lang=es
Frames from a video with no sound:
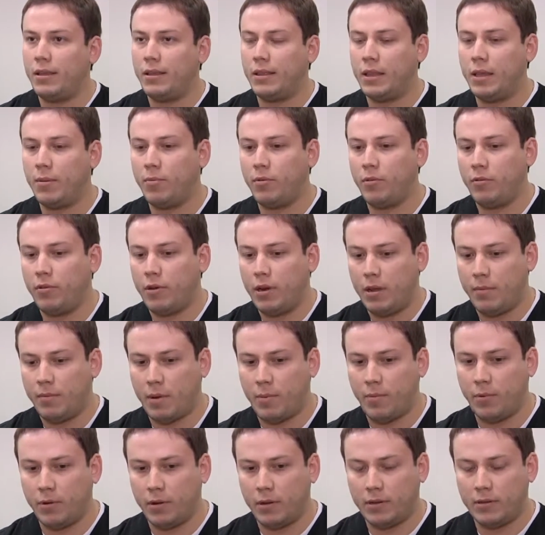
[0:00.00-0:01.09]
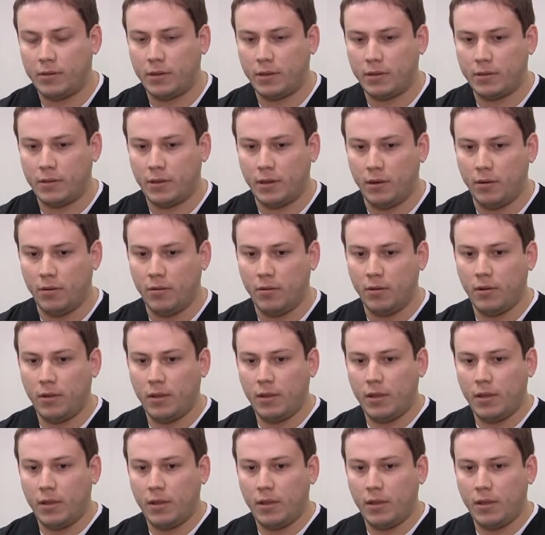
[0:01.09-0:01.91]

de problemas, por así decirlo.